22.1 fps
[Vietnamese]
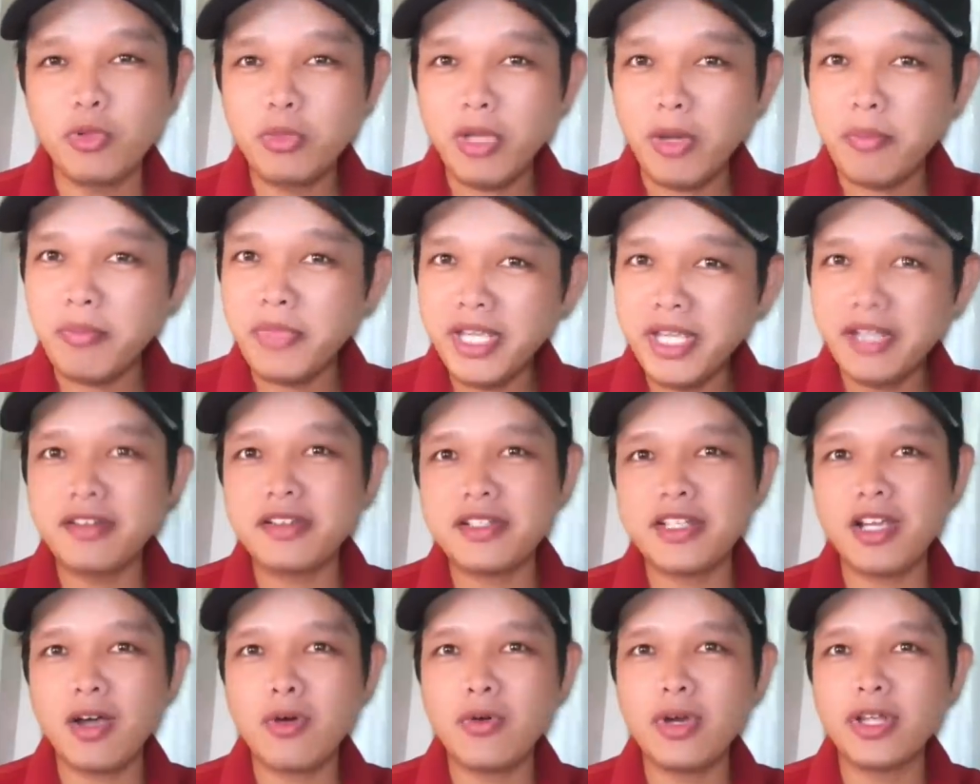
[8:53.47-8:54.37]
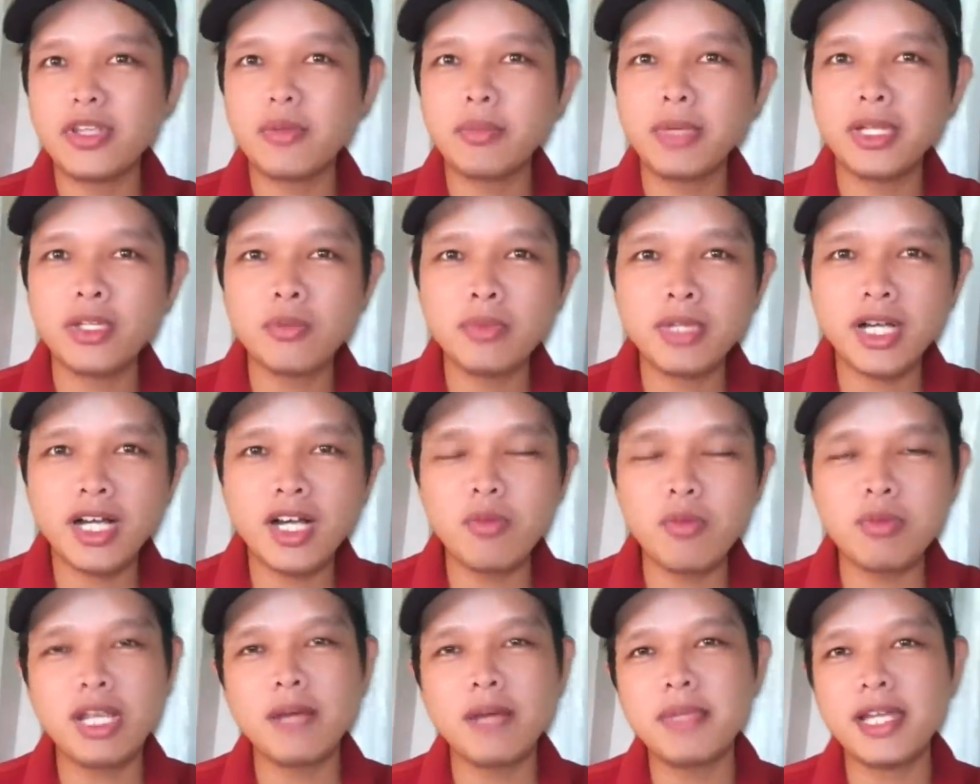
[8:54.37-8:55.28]
Chúng ta biết nó xấu đó, nhưng mà chúng ta
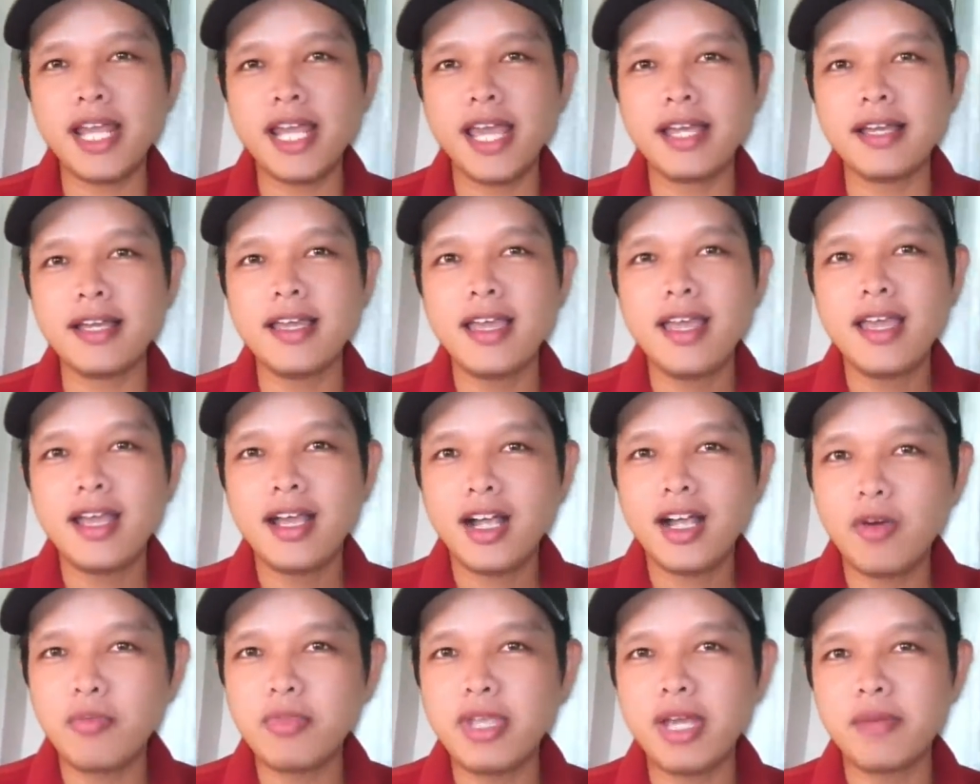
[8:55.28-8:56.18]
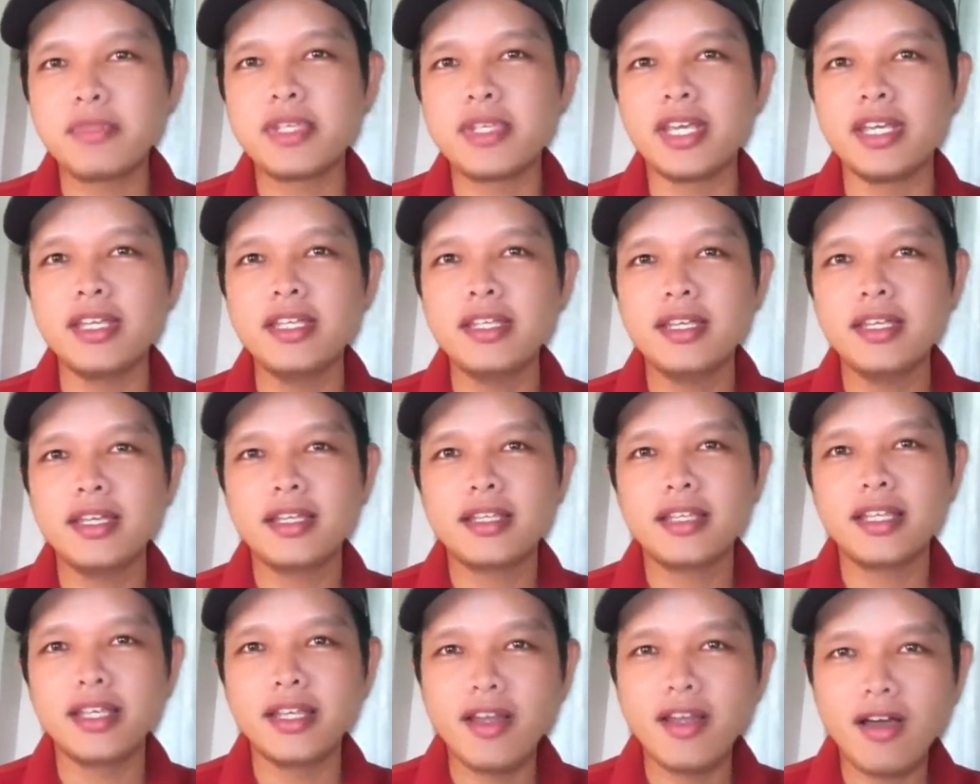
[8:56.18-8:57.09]
không dám lên án, không dám chỉ,
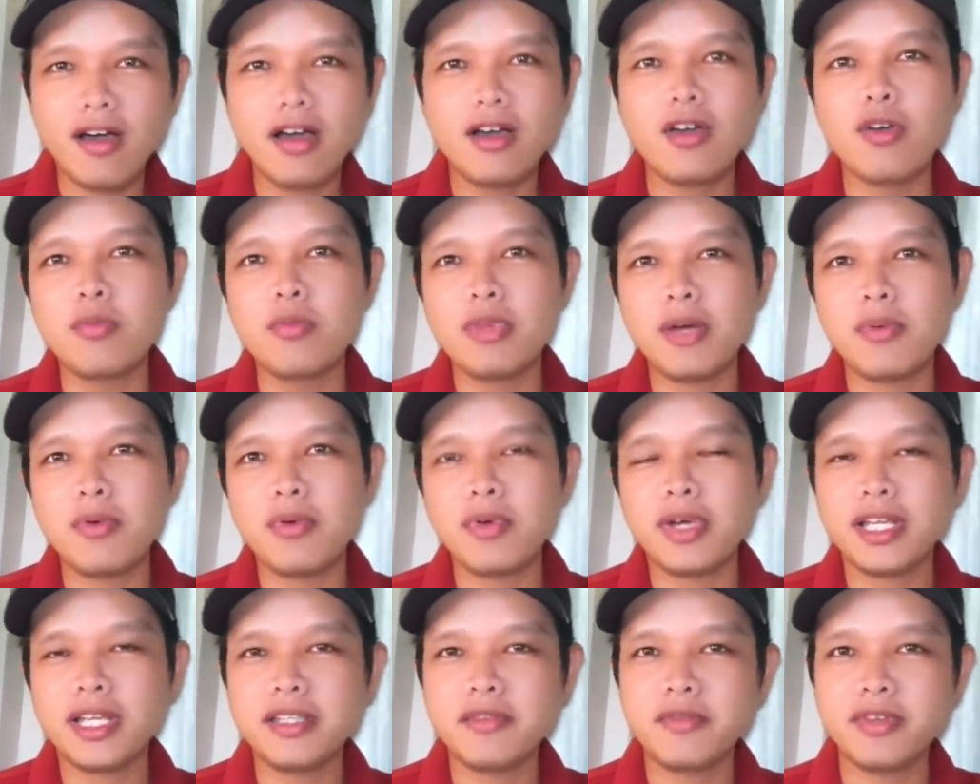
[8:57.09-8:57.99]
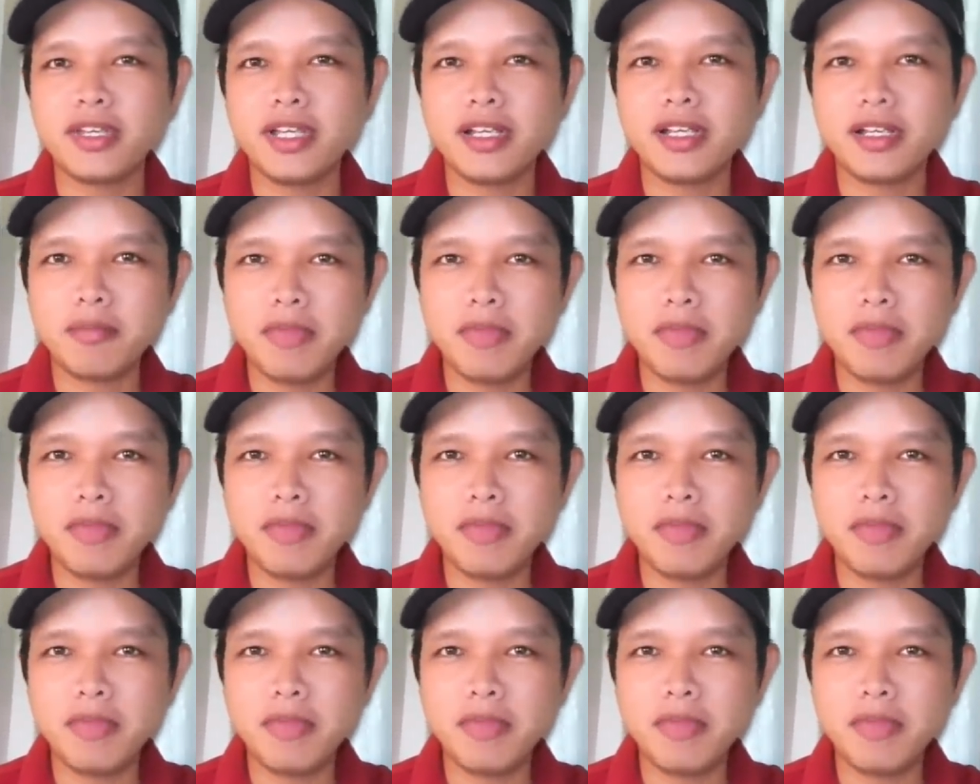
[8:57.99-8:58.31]
thì đó cũng là một cái việc